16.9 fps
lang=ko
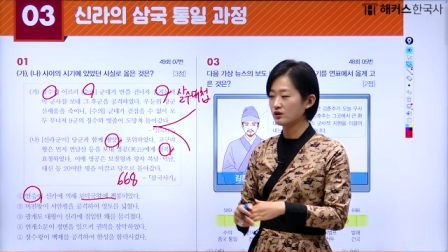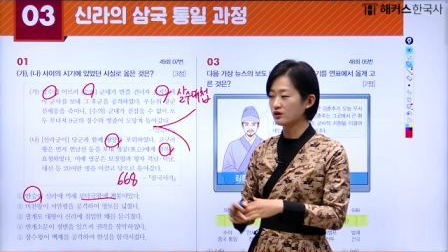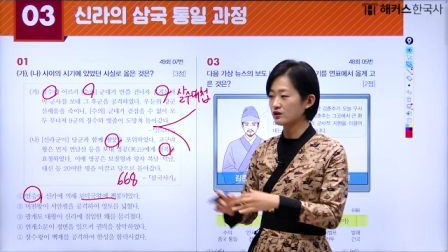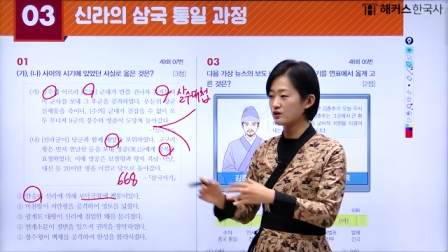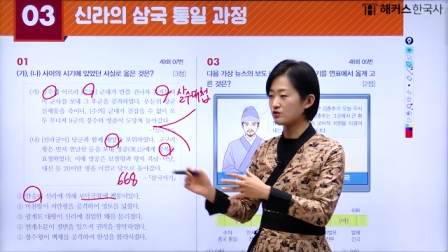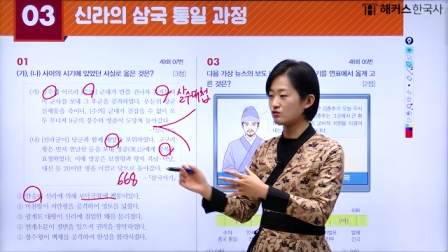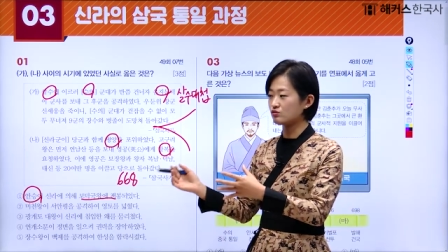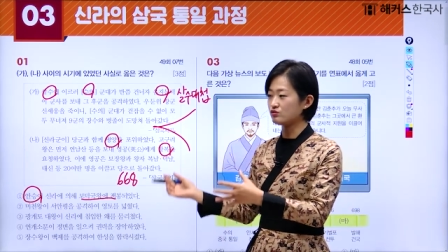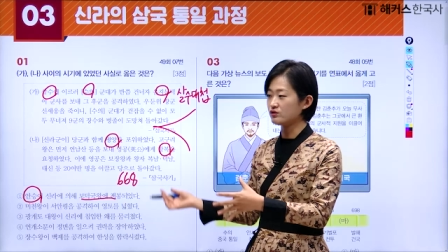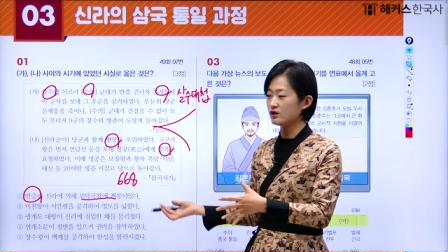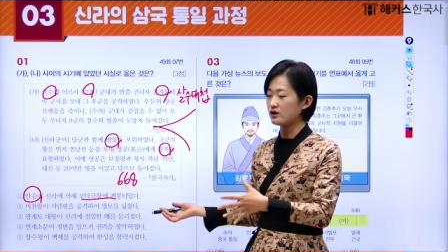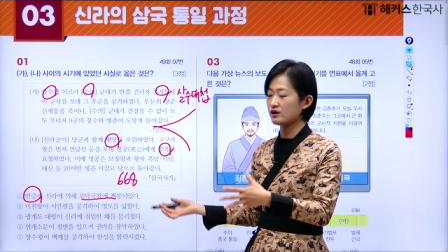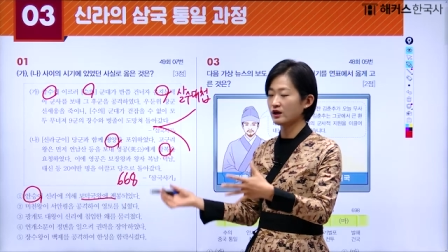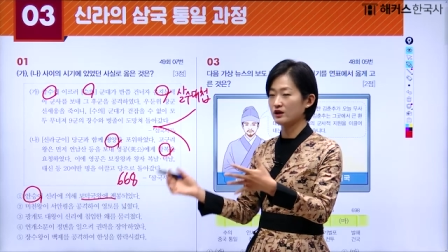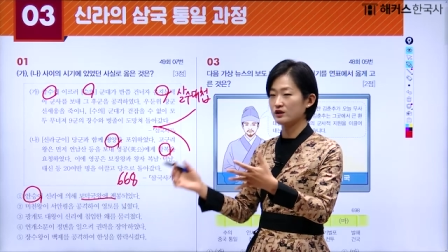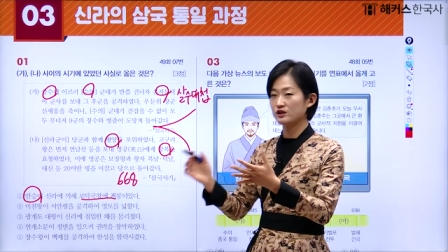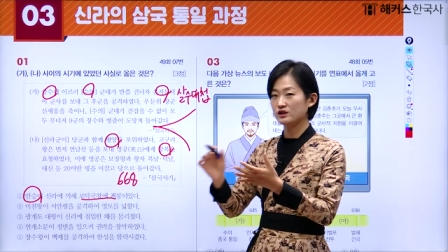그리고
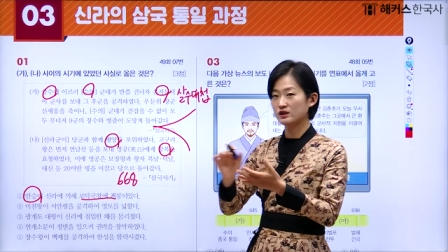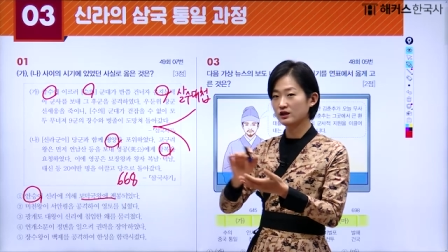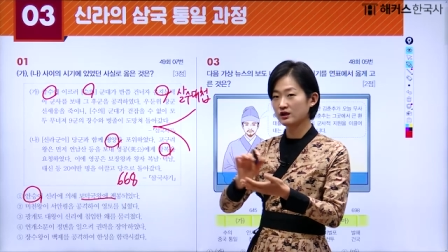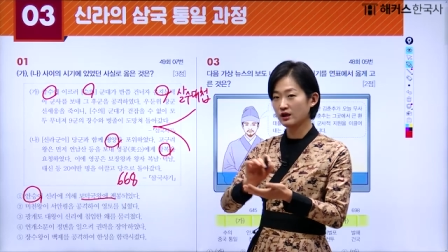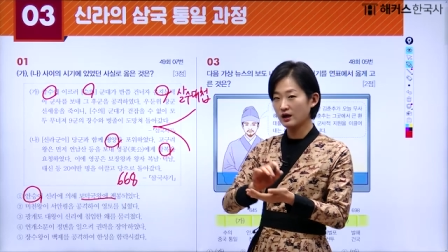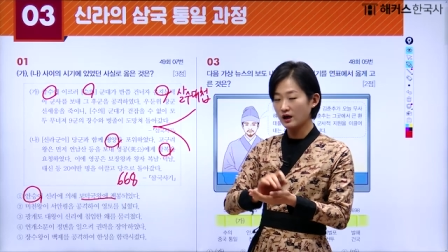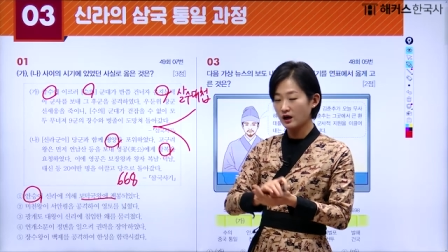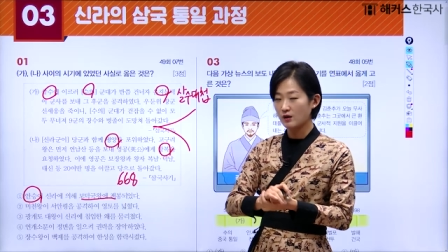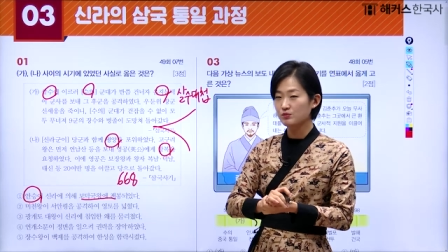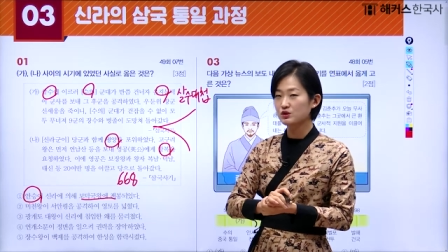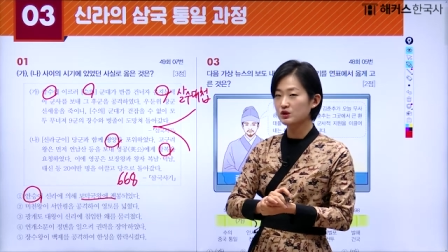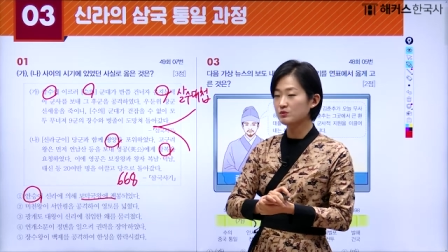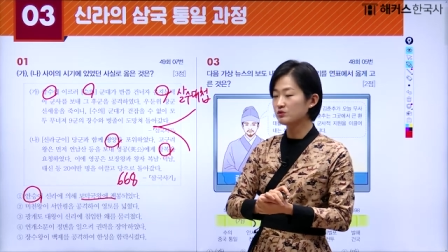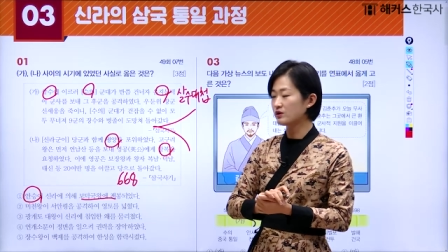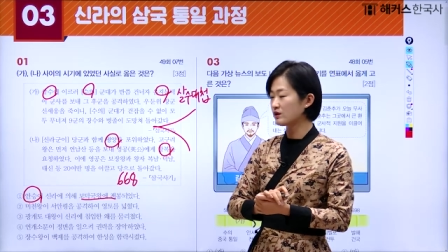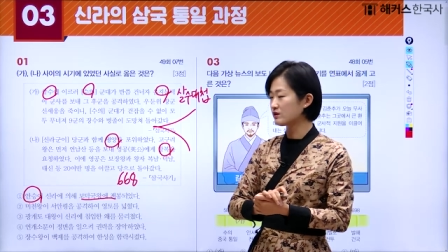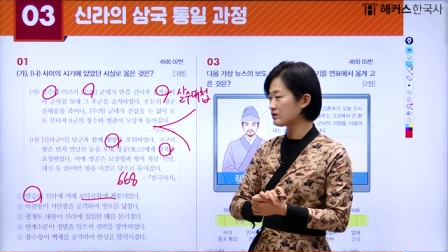군대를 같이
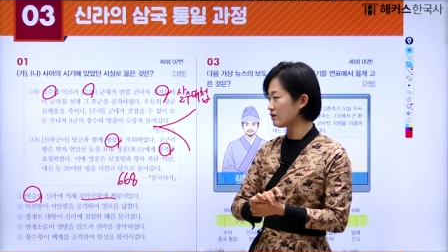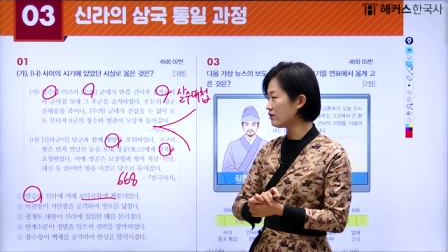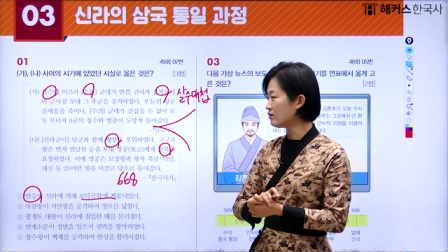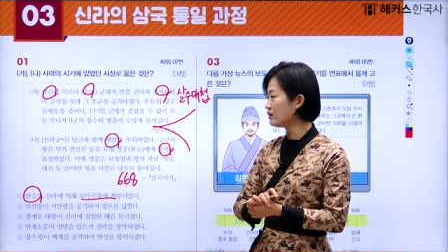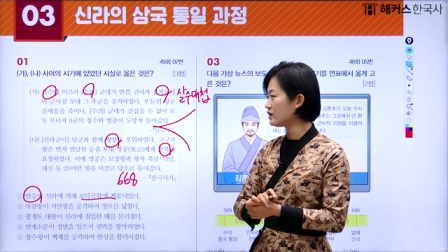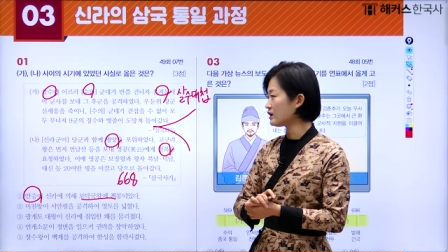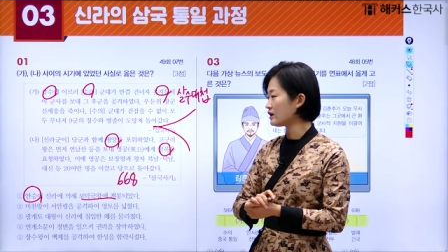합심을 해서